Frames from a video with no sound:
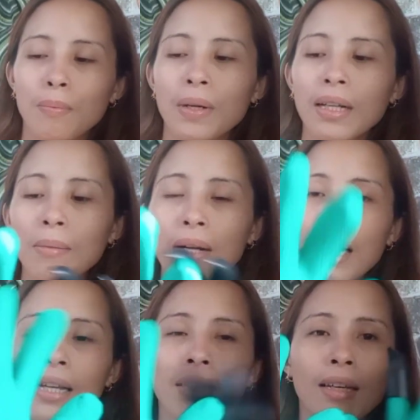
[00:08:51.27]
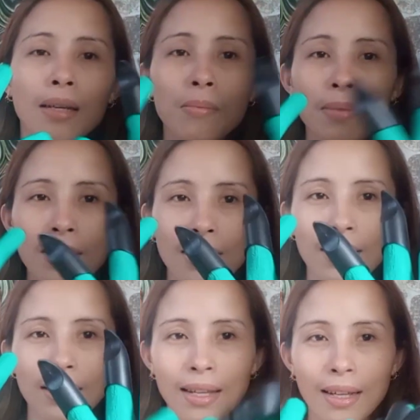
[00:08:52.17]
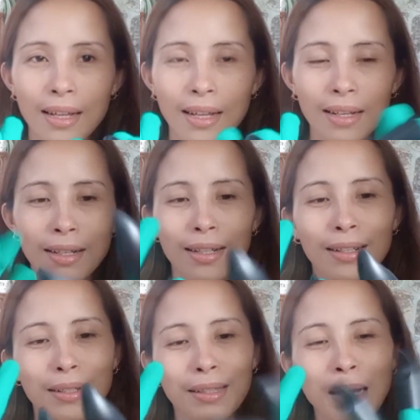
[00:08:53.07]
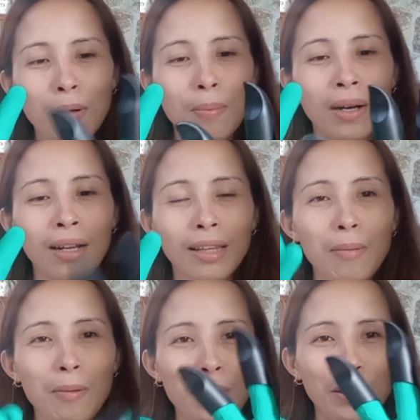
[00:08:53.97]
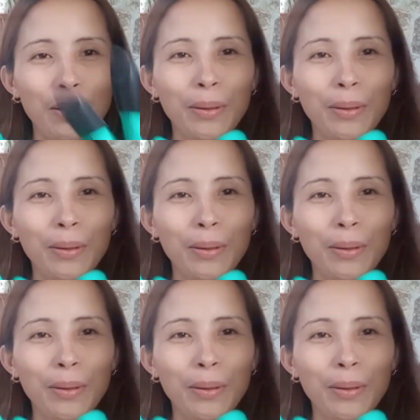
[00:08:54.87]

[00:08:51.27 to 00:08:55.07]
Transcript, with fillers: pang Panglimang items. Ayan. Tama ba? Tama ba?